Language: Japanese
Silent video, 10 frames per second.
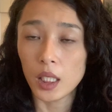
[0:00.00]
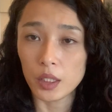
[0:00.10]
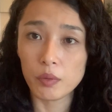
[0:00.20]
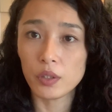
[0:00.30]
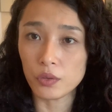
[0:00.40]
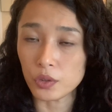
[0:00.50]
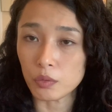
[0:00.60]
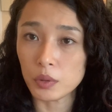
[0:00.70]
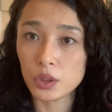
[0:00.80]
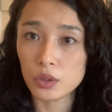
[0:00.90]
いわゆる
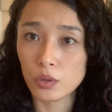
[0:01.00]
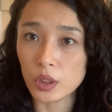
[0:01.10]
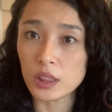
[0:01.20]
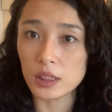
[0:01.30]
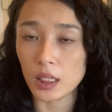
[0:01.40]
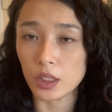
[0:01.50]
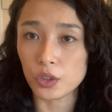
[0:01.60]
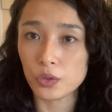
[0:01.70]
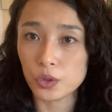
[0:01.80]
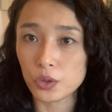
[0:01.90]
水を一切
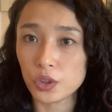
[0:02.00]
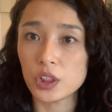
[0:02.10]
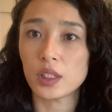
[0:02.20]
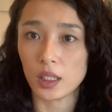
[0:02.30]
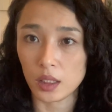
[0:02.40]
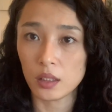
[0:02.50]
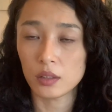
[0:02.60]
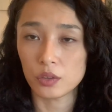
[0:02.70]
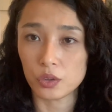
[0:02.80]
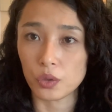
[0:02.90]
吸収しない
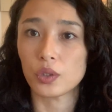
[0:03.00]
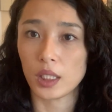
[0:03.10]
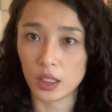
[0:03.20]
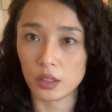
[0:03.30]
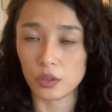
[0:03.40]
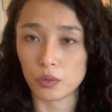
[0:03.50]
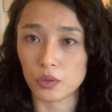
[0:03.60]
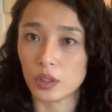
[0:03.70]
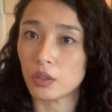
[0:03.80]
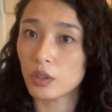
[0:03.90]
状態っていうこ
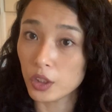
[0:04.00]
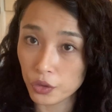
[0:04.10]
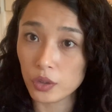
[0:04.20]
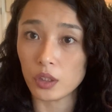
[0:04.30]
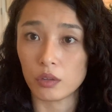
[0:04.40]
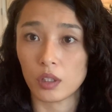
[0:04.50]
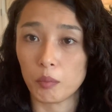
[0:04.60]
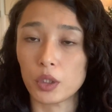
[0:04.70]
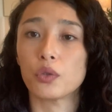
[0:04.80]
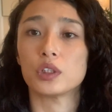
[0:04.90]
となのでキューティクルが
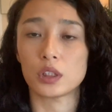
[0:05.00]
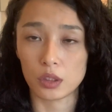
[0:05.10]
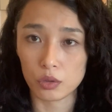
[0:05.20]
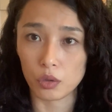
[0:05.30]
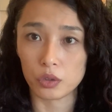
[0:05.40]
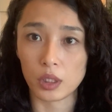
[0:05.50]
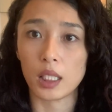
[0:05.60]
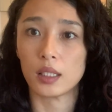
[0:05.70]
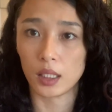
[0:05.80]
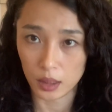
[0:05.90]
ま閉じてるという
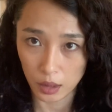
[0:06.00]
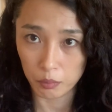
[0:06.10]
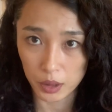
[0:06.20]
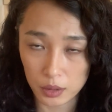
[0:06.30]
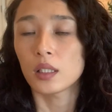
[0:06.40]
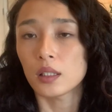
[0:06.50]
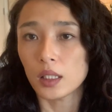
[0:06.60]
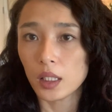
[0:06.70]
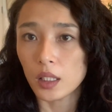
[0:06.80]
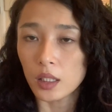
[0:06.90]
判断になります
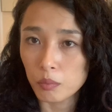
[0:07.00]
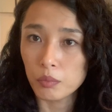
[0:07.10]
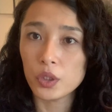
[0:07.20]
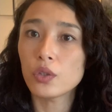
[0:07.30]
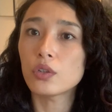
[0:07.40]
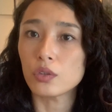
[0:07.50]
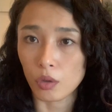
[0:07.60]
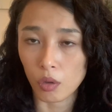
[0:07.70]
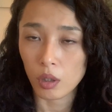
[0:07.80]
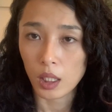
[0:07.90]
でミドル
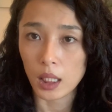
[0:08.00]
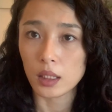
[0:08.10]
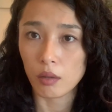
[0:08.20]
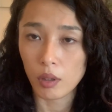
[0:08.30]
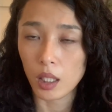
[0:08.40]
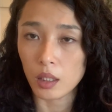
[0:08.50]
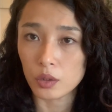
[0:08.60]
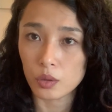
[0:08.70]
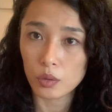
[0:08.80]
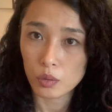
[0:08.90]
の方
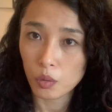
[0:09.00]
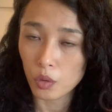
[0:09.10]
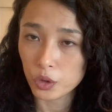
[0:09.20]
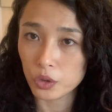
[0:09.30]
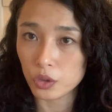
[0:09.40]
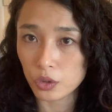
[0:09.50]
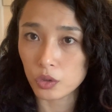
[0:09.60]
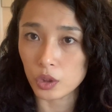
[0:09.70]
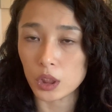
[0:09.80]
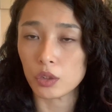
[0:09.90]
はこうシュッシュッ
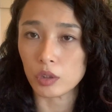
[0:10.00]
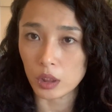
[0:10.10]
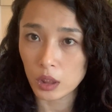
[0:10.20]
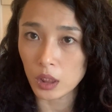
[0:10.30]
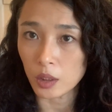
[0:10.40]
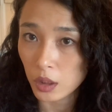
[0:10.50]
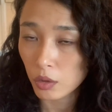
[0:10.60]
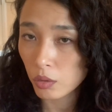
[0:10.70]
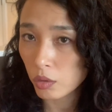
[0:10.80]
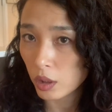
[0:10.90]
とした時に
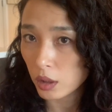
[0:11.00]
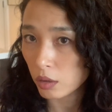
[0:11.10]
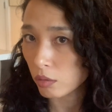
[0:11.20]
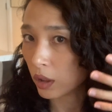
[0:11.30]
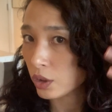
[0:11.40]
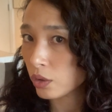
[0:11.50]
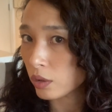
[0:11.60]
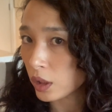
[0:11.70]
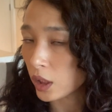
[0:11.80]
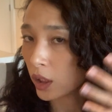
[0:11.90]
ローの方と同じよう
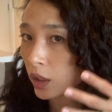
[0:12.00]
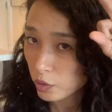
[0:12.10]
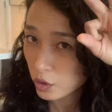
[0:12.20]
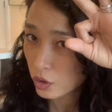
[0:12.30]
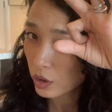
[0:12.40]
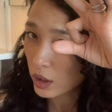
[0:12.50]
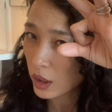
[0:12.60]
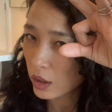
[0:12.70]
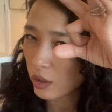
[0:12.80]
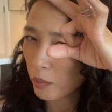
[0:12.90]
に水
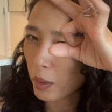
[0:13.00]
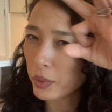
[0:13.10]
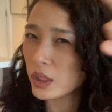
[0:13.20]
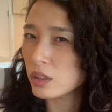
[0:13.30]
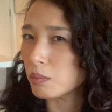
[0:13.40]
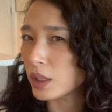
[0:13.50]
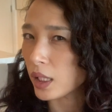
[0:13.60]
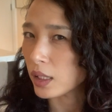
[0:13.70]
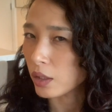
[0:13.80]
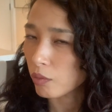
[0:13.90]
滴というか、まあ、ビーズみた
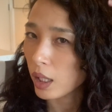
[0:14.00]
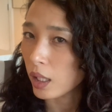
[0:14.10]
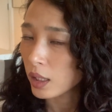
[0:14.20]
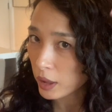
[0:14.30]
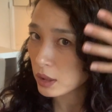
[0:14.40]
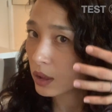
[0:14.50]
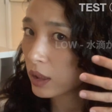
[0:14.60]
いなのは一時